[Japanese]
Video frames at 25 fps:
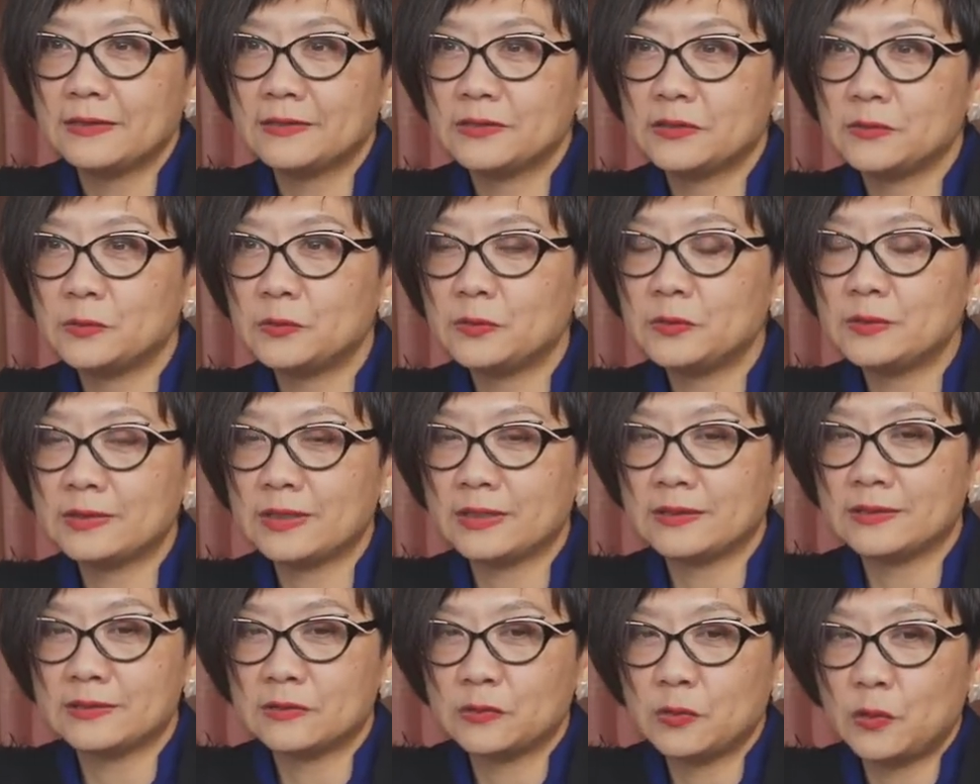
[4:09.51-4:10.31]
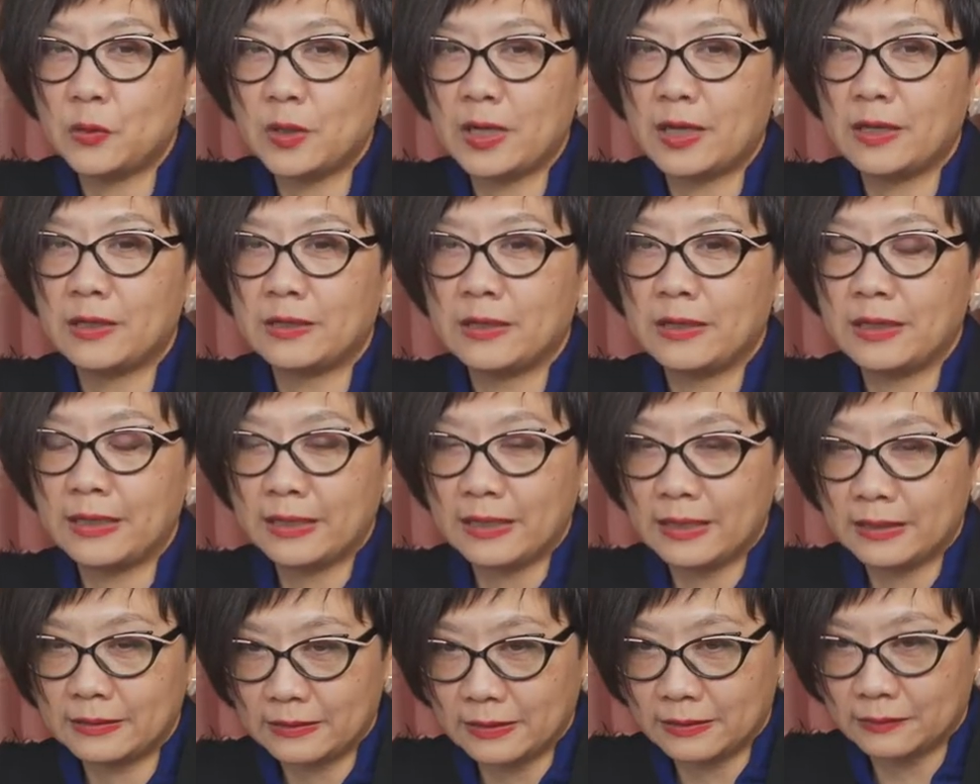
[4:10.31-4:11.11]
自分たちの考え
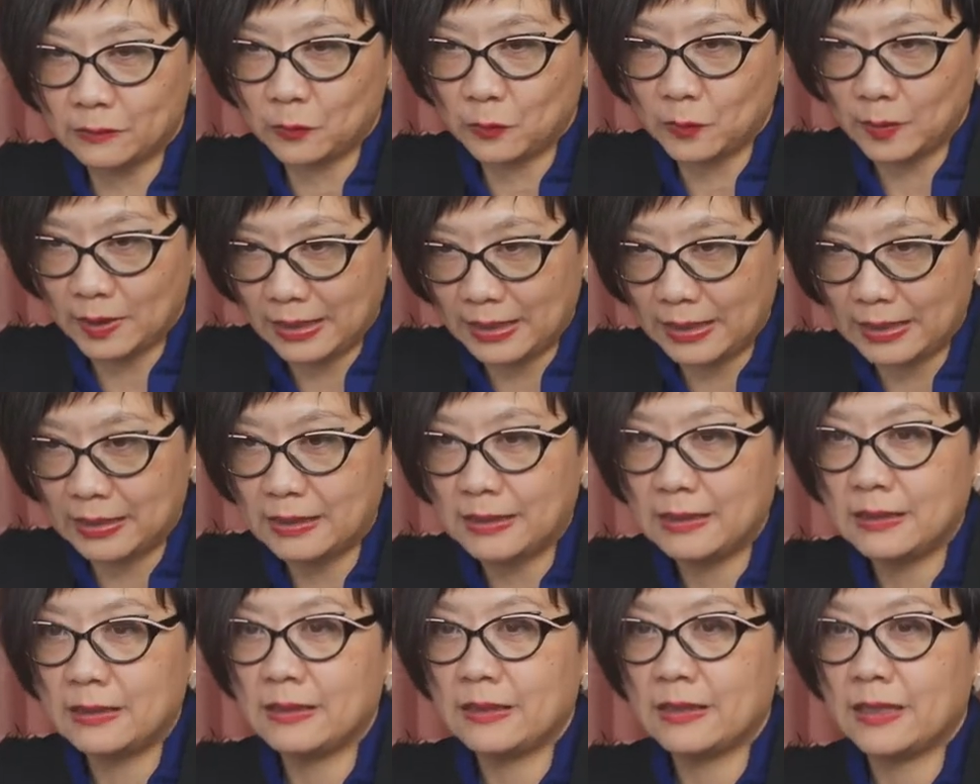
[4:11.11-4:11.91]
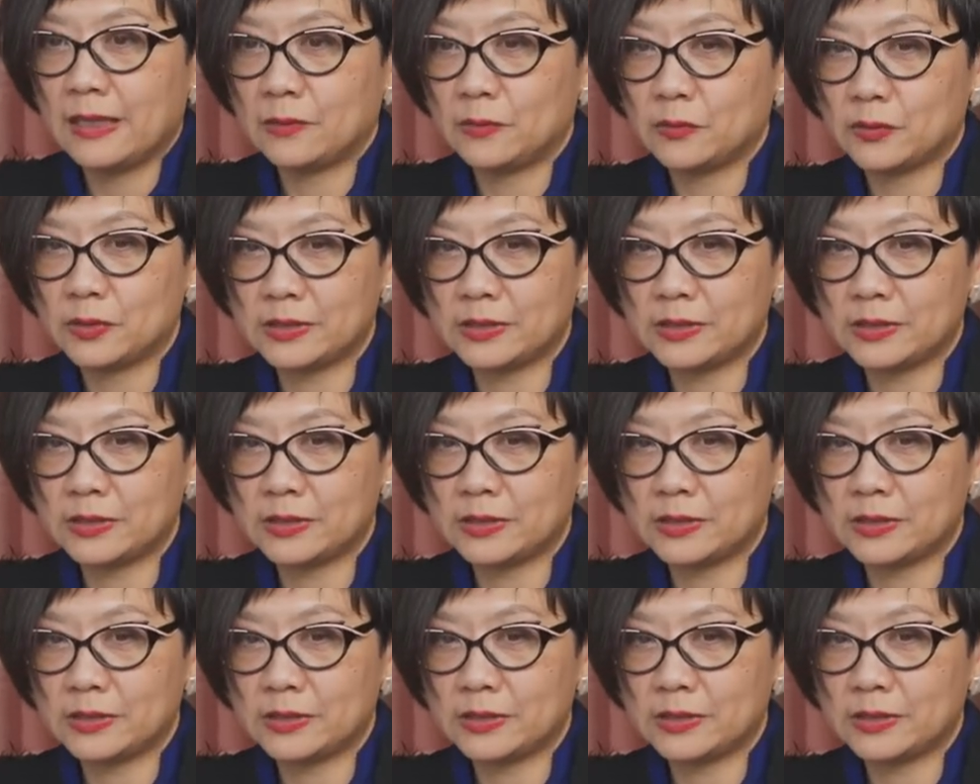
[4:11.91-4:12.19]
方とかえっと、